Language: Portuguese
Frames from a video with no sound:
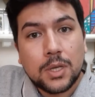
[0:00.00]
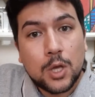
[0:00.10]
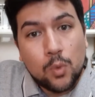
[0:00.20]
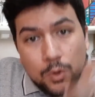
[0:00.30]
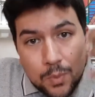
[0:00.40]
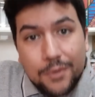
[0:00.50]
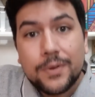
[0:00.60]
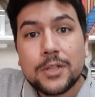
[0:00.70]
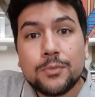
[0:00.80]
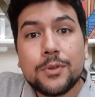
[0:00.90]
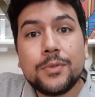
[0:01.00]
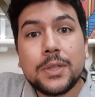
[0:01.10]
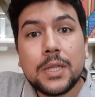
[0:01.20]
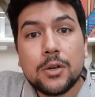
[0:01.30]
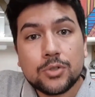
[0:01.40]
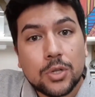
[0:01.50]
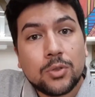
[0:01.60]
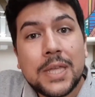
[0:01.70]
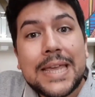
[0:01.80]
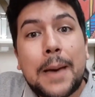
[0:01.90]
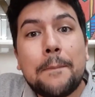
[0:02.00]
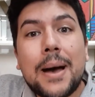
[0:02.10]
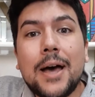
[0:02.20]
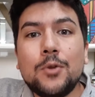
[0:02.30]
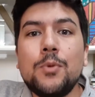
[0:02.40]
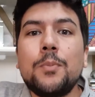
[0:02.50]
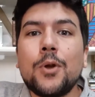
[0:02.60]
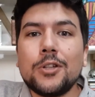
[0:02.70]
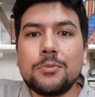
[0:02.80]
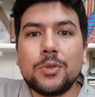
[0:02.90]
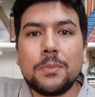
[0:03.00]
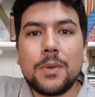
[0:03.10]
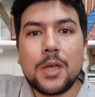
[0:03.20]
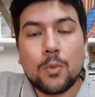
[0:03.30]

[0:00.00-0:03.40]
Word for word: que quando uma vez eu vivo em Deus, eu tenho que amar o meu próximo também.